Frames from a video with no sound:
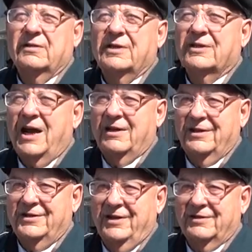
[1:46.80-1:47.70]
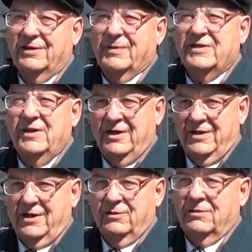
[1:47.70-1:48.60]
Центральное сельское
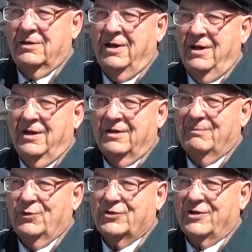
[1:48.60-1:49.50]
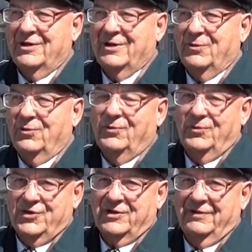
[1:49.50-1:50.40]
поселение, оно немножко
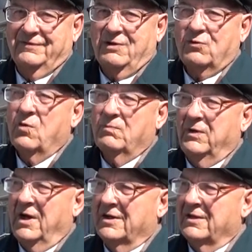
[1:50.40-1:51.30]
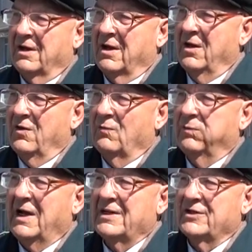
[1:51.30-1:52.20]
улучшилось. В каком плане?
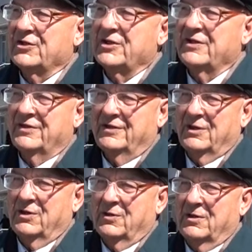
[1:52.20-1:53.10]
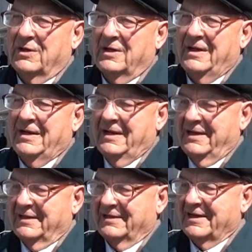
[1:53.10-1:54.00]
В плане жизненного
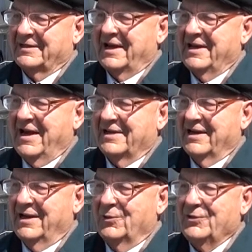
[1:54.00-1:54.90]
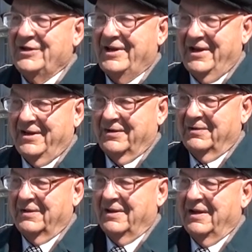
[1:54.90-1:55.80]
достояния людей.
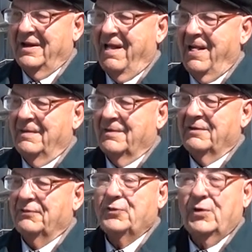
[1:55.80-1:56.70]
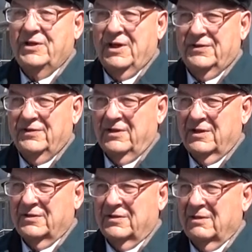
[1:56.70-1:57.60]
Все есть
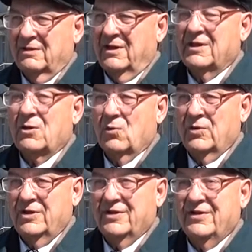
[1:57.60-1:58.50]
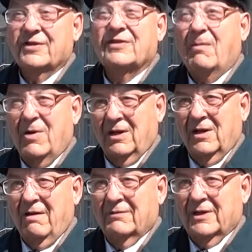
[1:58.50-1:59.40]
здесь. И дороги, и самое
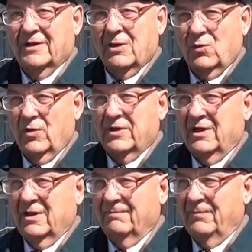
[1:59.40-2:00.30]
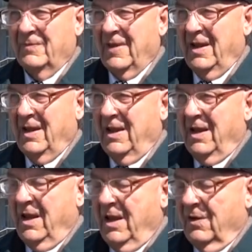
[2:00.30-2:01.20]
главное, дороги.
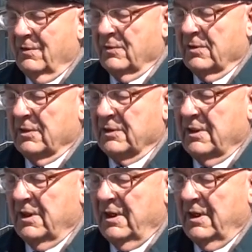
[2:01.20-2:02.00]
Вот.